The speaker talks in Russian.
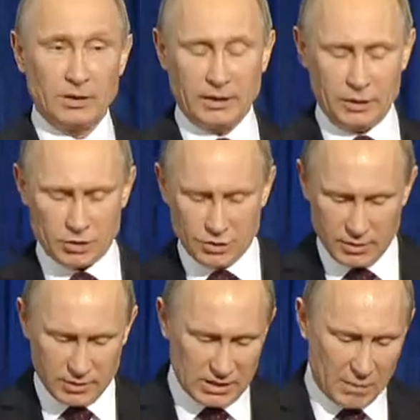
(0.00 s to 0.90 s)
И,
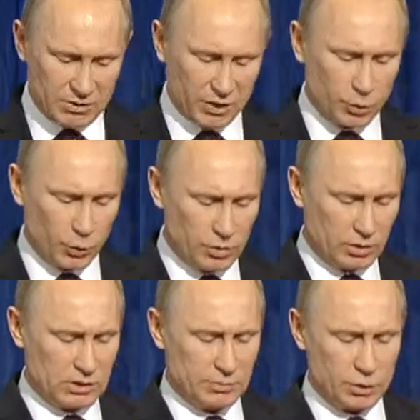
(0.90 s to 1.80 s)
конечно, сами
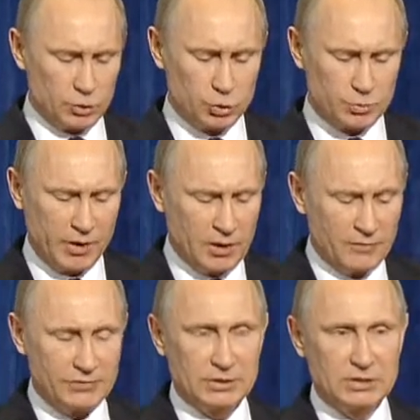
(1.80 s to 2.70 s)
сотрудники спецслужб
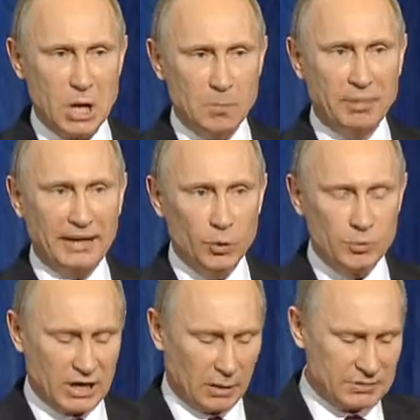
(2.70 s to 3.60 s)
всегда при
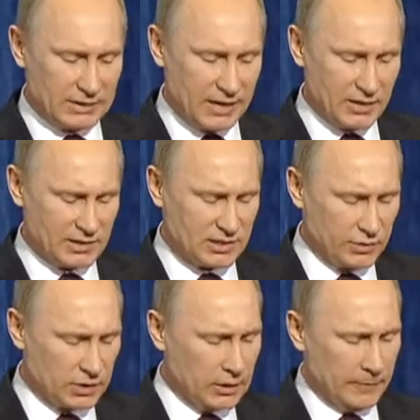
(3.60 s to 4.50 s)
любых
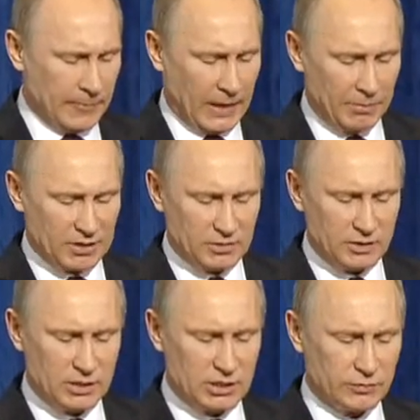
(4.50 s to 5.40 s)
обстоятельствах обязаны
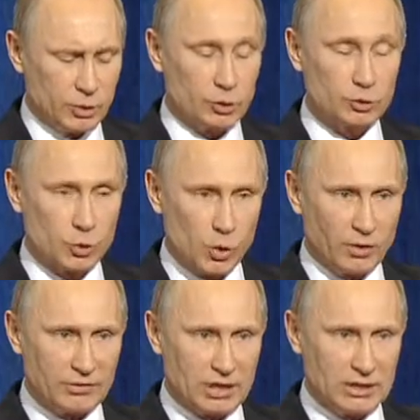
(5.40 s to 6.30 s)
действовать
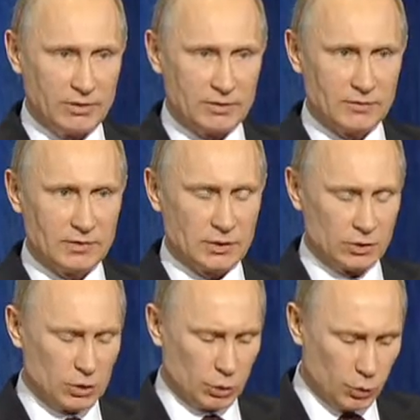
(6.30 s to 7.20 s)
строго в соответствии с
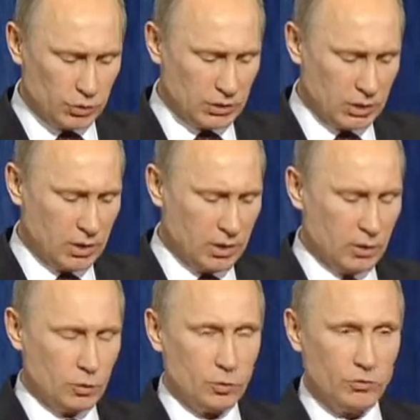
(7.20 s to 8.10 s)
Конституцией,
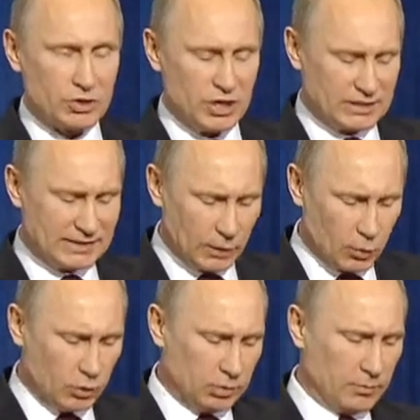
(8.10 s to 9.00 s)
уважать
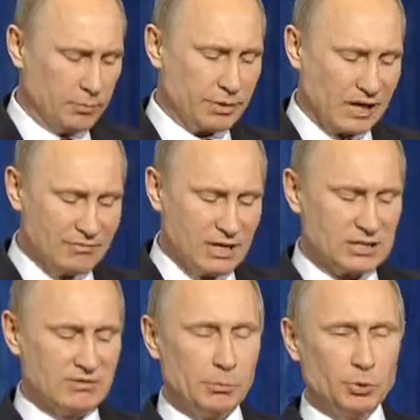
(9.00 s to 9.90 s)
закон, права,
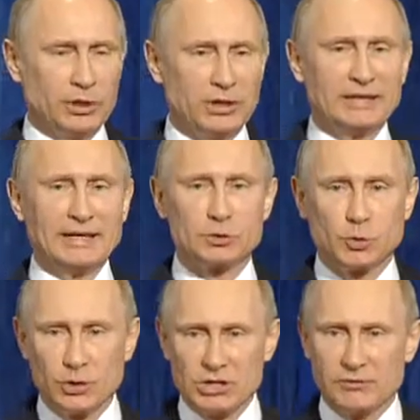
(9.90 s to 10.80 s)
свободы и
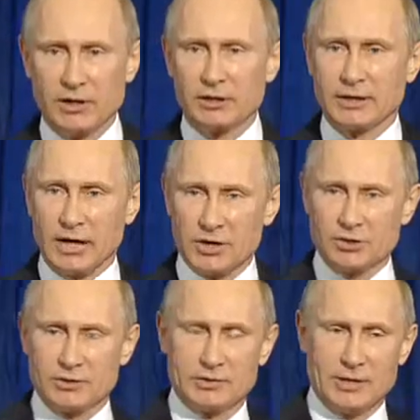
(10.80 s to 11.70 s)
достоинства
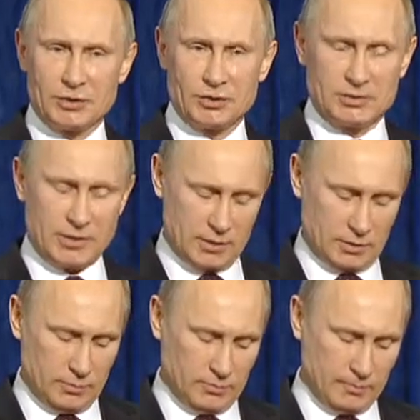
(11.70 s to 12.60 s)
граждан нашей страны.